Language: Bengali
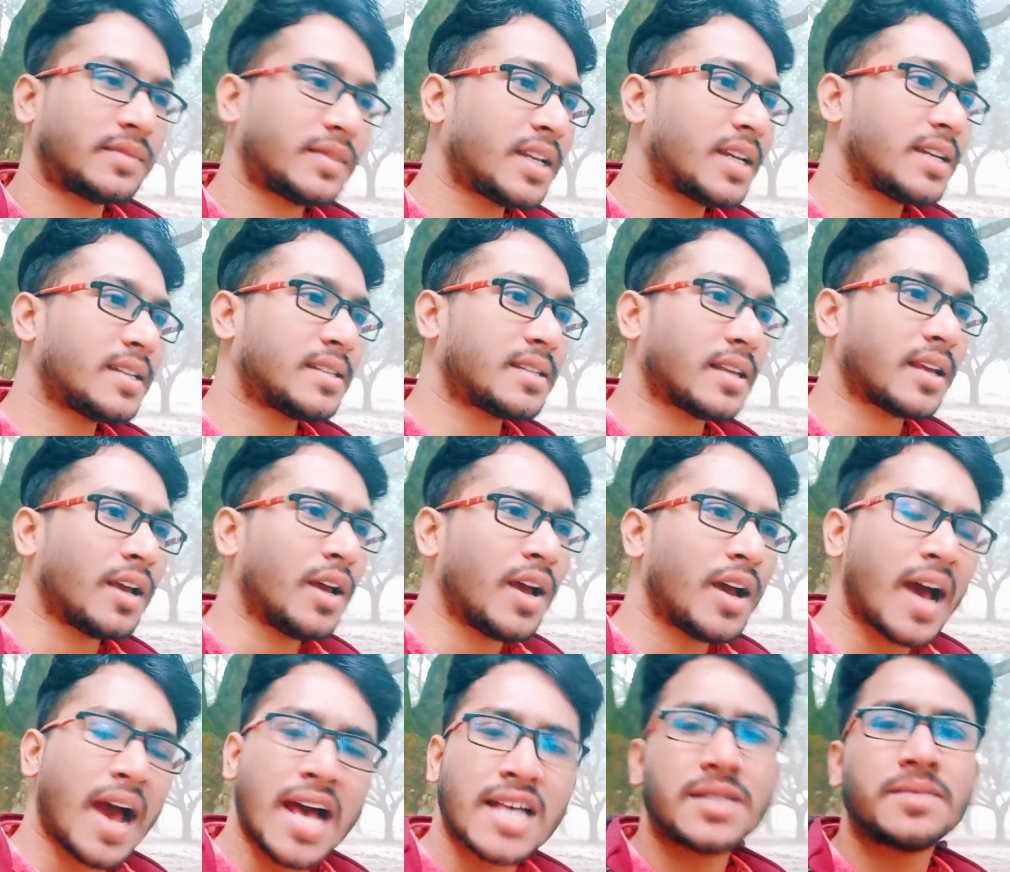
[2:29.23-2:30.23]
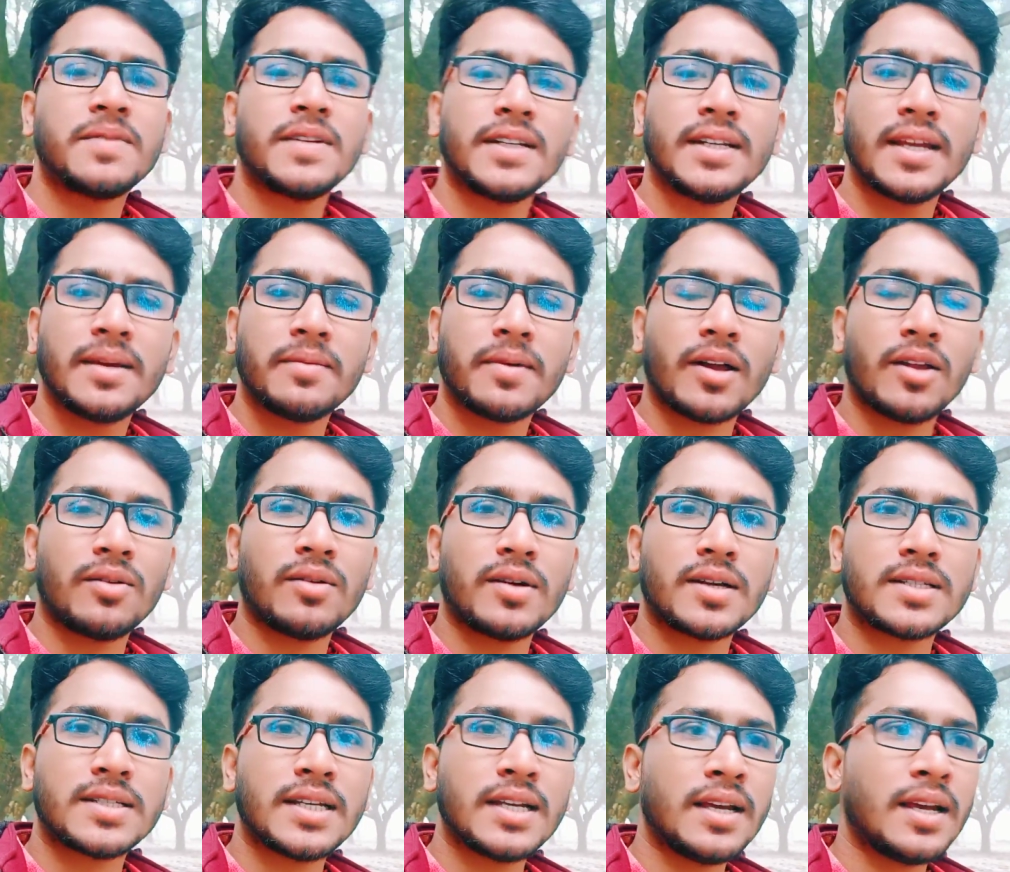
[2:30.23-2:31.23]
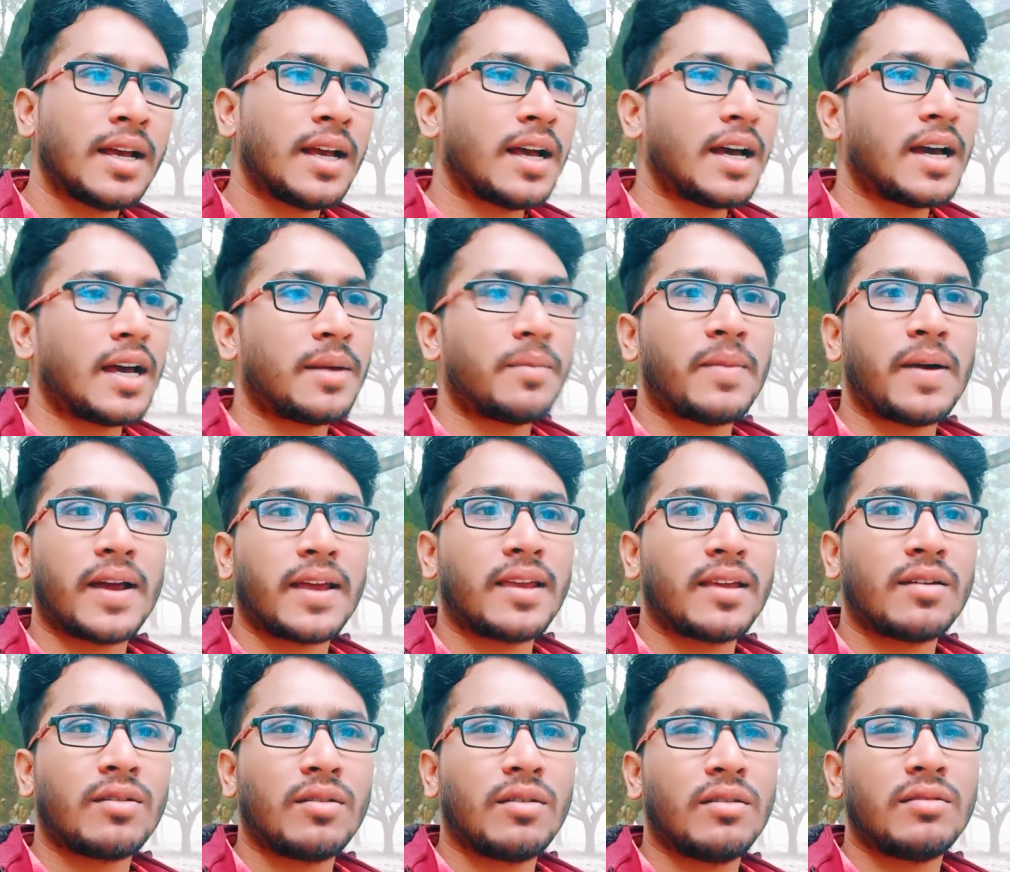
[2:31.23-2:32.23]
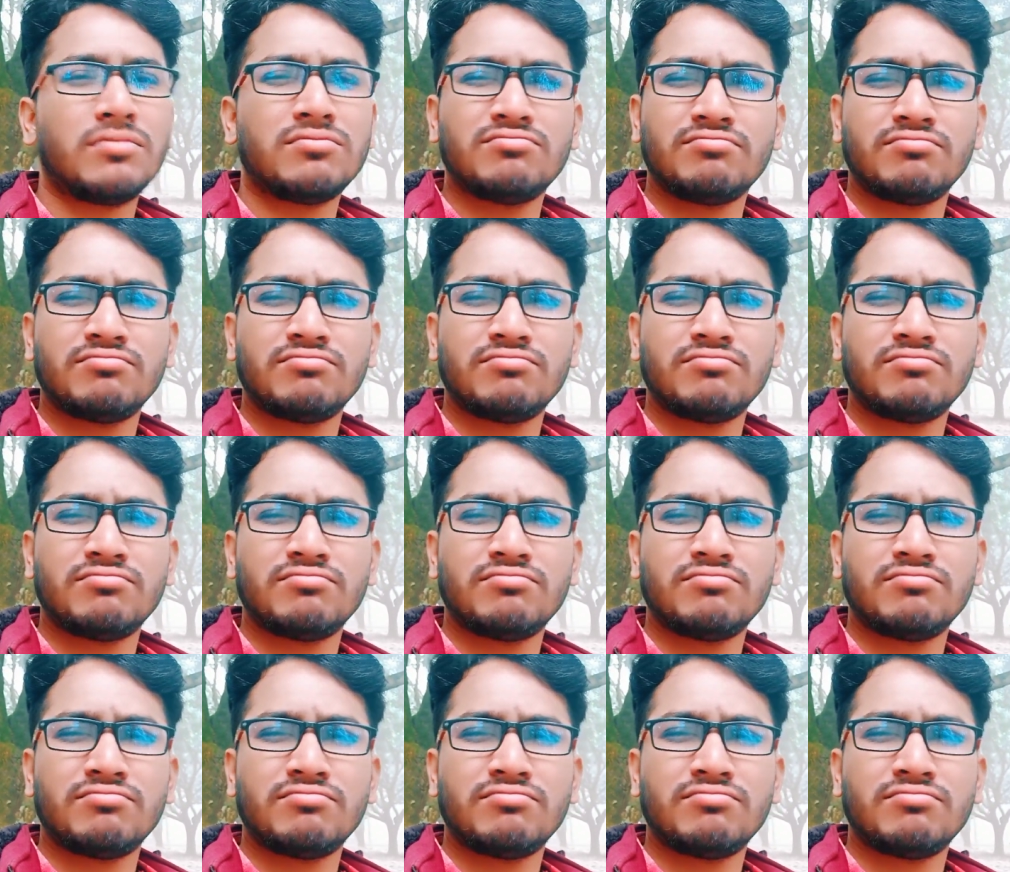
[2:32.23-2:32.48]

ঠিক আছে হাজব্যান্ডটাই ভালোবাসে আর বাকিগুলো